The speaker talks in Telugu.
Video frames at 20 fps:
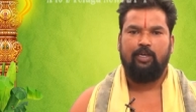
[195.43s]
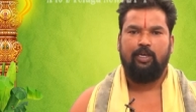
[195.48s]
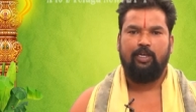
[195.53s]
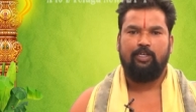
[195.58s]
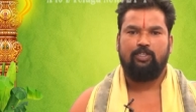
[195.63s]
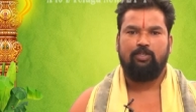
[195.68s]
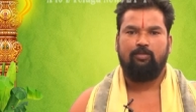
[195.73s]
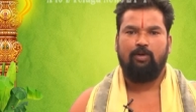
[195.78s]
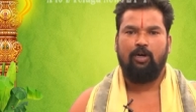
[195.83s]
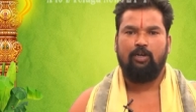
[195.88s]
ఈ
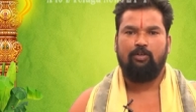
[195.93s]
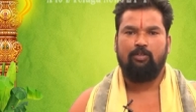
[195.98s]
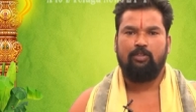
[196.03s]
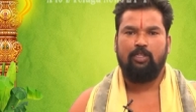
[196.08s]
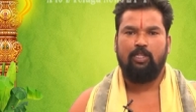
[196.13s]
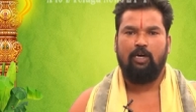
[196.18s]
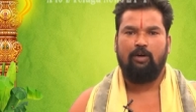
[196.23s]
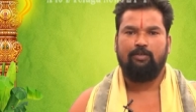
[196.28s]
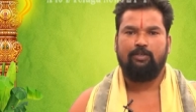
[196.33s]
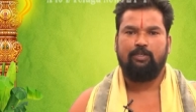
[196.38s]
శుభాకృత
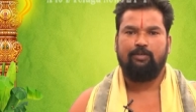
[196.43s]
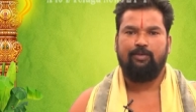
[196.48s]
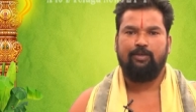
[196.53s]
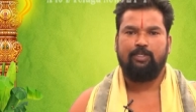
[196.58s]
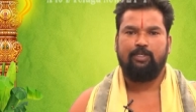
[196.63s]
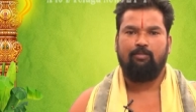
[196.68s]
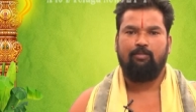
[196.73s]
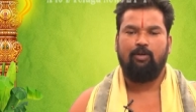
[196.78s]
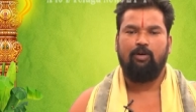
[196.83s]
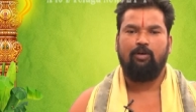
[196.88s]
నామ
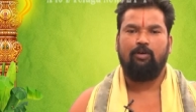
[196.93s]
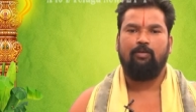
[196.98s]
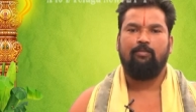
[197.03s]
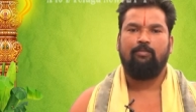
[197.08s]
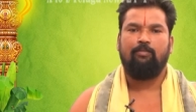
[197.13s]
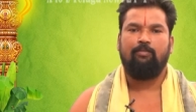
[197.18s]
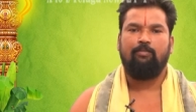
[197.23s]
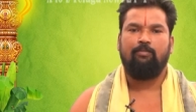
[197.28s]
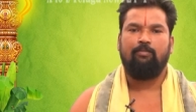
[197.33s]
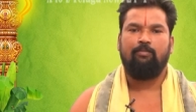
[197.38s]
సంవత్సరంలో
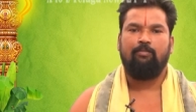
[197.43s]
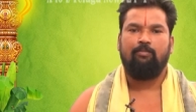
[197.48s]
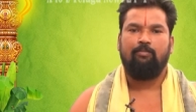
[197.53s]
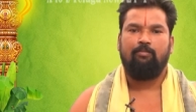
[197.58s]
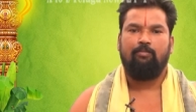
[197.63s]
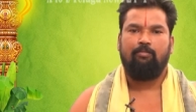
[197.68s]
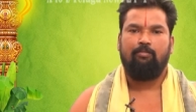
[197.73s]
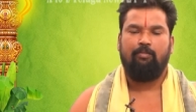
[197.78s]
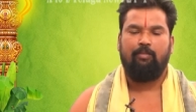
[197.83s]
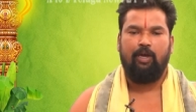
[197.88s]

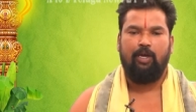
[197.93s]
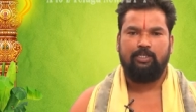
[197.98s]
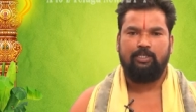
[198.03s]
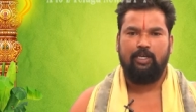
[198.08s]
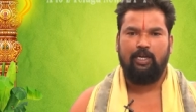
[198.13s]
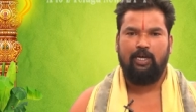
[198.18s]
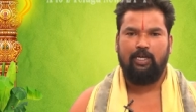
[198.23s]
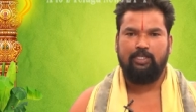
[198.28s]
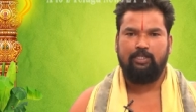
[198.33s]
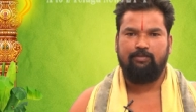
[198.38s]

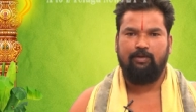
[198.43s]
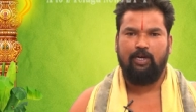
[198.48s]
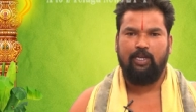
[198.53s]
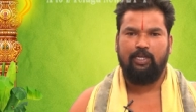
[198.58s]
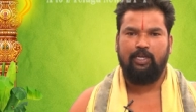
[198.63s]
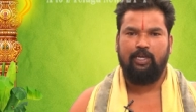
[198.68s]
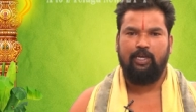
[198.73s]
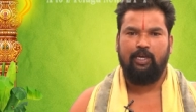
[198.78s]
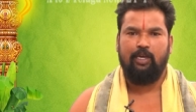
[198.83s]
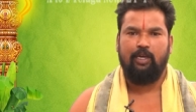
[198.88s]
మేషరాశి
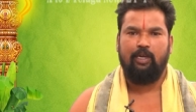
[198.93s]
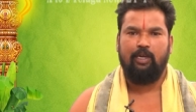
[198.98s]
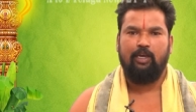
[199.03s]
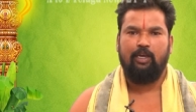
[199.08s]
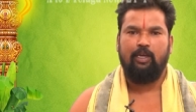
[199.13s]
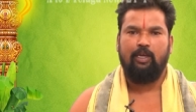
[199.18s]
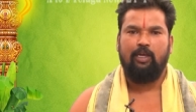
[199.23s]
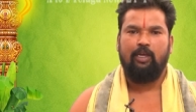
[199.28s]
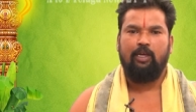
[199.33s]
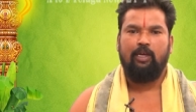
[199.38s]
వారికి
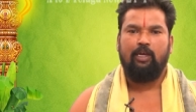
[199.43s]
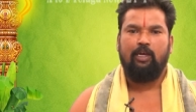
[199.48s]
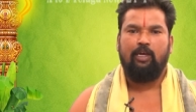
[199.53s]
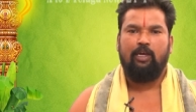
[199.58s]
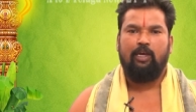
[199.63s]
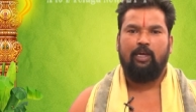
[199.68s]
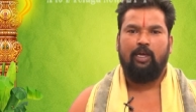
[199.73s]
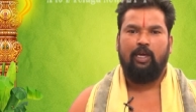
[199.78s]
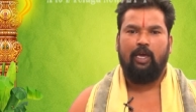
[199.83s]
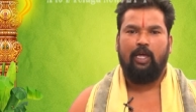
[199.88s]

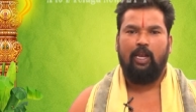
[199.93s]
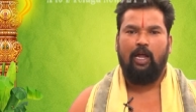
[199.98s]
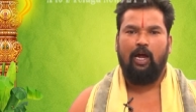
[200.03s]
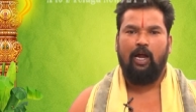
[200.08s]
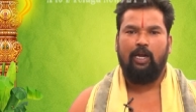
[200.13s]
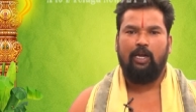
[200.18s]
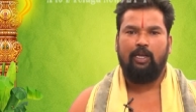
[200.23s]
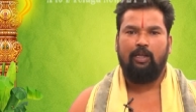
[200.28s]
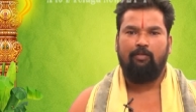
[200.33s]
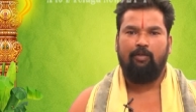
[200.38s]

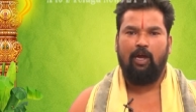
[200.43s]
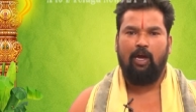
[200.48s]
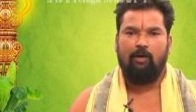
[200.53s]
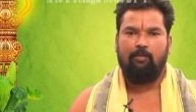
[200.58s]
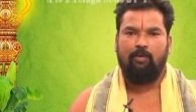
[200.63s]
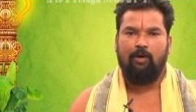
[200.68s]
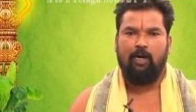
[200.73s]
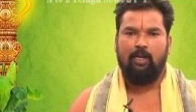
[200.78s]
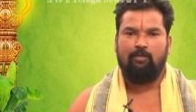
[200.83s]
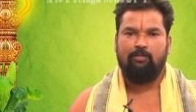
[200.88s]
ఎలాంటి
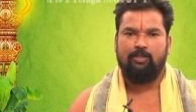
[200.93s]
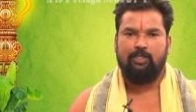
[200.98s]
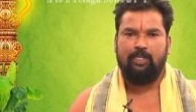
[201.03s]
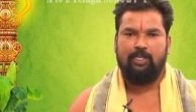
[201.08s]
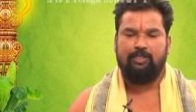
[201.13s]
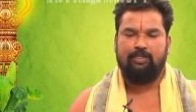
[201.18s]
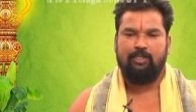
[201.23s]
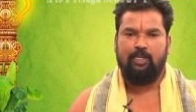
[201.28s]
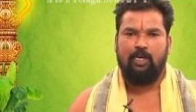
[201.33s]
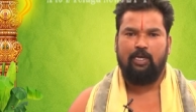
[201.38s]
వ్యాపారము
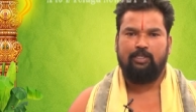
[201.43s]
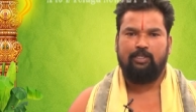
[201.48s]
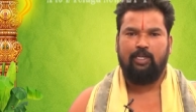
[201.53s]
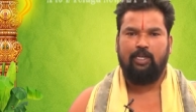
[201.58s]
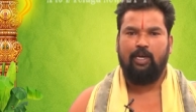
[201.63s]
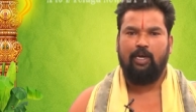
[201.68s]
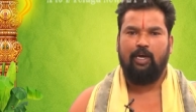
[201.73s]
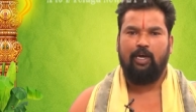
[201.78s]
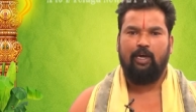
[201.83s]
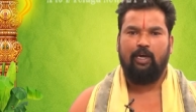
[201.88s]
చేసినా
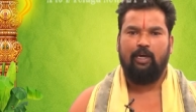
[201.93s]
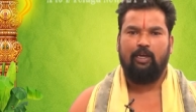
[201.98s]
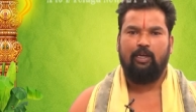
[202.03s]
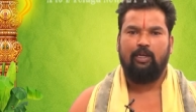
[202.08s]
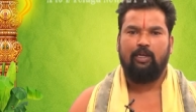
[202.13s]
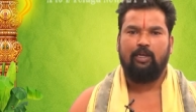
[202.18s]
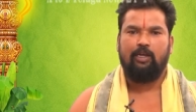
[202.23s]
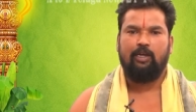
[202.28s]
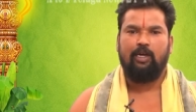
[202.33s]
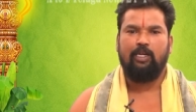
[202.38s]
సరే
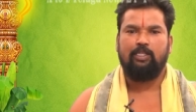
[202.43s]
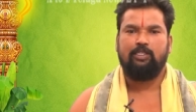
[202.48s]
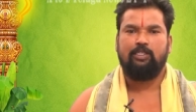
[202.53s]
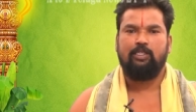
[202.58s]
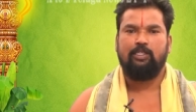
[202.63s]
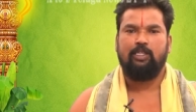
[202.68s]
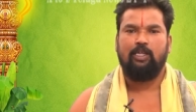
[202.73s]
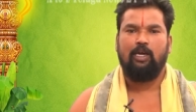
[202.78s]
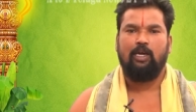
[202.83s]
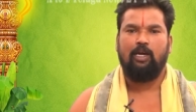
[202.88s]

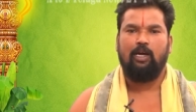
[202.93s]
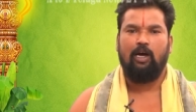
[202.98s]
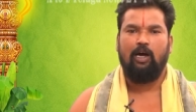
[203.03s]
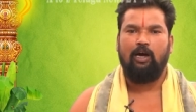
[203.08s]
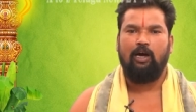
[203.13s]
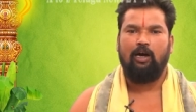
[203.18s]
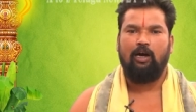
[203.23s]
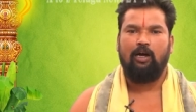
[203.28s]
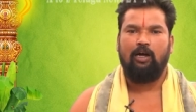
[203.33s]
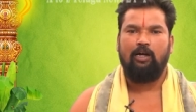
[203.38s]
ఖచ్చితంగా
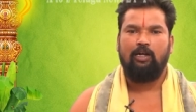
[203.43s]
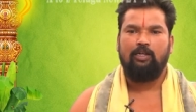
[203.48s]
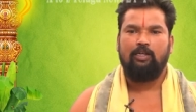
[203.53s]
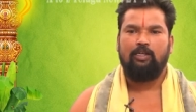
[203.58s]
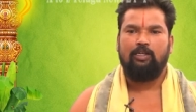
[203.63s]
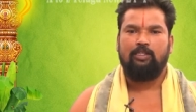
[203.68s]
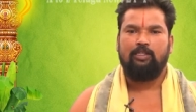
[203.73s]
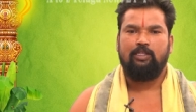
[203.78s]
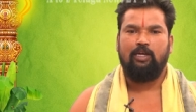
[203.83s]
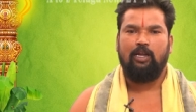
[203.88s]

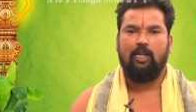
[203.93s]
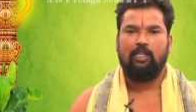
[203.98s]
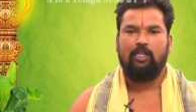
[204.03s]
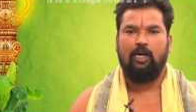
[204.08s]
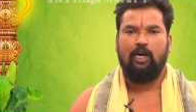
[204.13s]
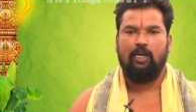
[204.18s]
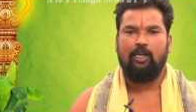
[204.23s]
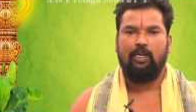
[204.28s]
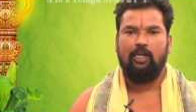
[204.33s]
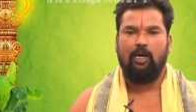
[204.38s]

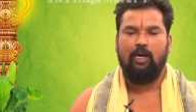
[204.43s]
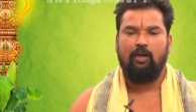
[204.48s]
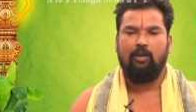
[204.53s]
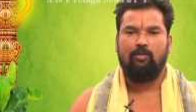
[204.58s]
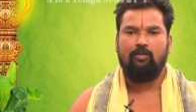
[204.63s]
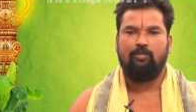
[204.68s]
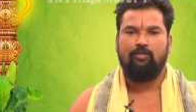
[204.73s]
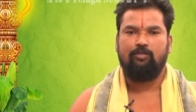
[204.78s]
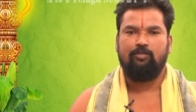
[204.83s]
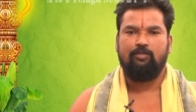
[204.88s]

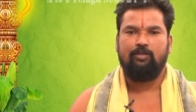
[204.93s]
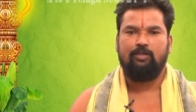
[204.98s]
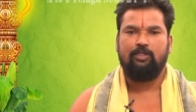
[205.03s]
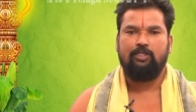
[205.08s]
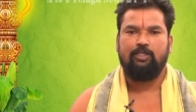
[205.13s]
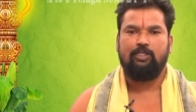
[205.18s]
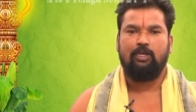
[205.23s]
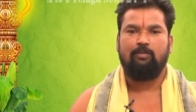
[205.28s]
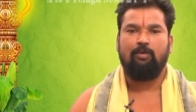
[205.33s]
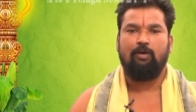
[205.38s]
ధనధాన్యాలు
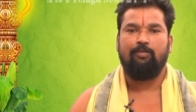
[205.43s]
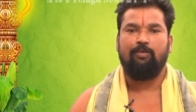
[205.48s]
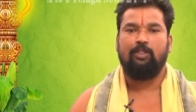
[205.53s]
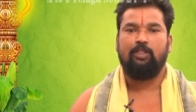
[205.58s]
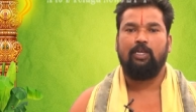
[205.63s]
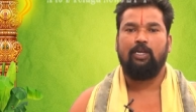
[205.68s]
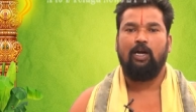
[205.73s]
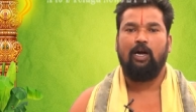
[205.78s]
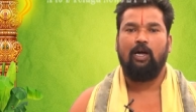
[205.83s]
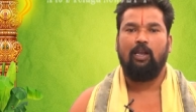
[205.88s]

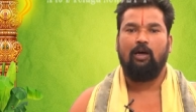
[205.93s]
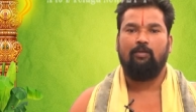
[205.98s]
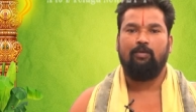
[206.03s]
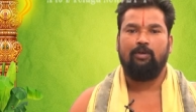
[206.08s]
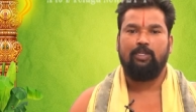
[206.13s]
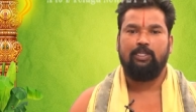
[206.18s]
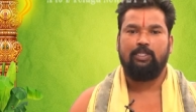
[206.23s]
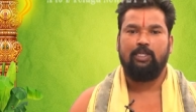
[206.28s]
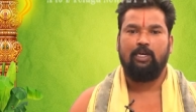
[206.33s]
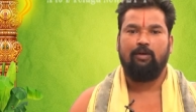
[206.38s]
సమవృద్ధిగా
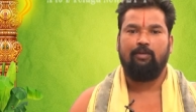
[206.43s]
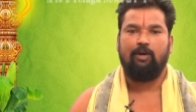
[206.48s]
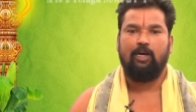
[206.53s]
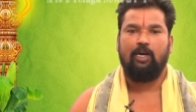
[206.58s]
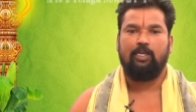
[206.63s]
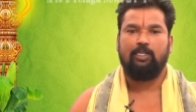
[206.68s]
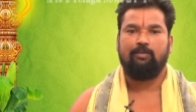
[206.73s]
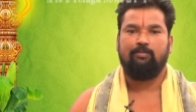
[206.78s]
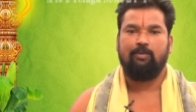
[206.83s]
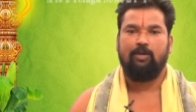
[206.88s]
లభించే
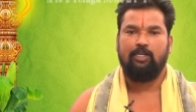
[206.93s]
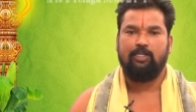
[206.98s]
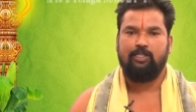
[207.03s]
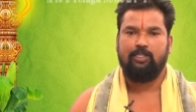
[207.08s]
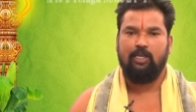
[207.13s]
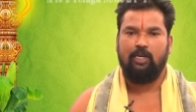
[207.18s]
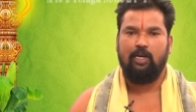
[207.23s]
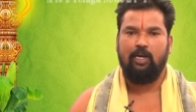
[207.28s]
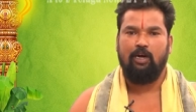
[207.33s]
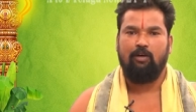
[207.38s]
అవకాశం
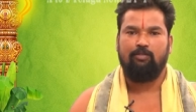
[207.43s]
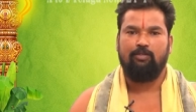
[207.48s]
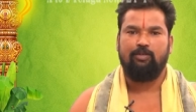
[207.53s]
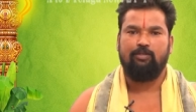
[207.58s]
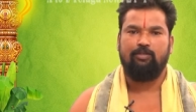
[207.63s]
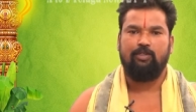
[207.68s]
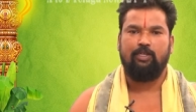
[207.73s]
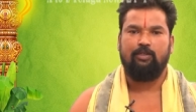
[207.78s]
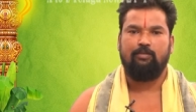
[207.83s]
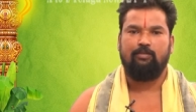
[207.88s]
ఖచ్చితంగా
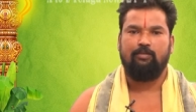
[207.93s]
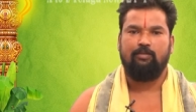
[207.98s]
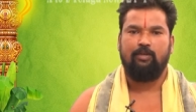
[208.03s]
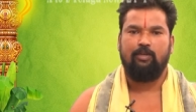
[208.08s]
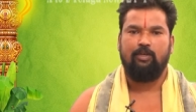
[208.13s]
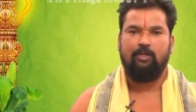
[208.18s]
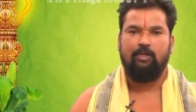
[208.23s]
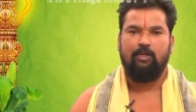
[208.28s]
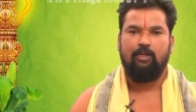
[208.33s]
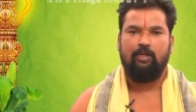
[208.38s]
ఉంటుంది
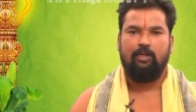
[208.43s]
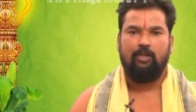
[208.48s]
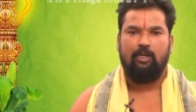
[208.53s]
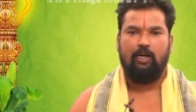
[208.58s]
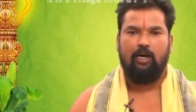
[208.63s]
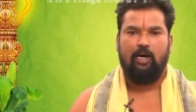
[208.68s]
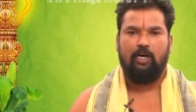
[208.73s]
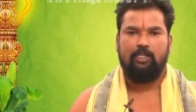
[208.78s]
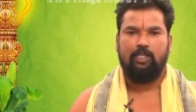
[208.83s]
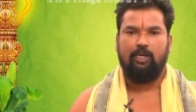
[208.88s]

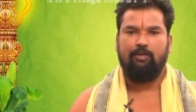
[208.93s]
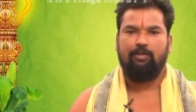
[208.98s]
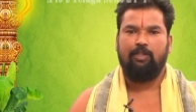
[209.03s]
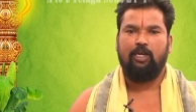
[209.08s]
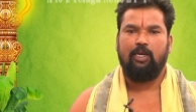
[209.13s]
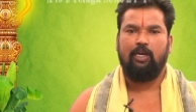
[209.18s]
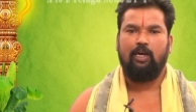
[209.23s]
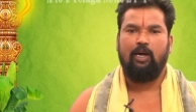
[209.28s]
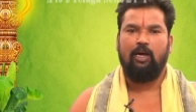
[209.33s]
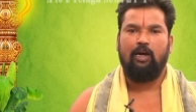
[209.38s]

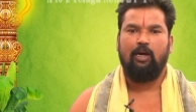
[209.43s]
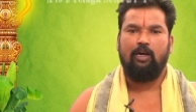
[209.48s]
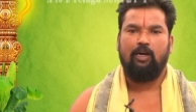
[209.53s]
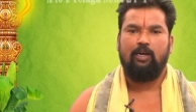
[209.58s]
అదేవిధంగా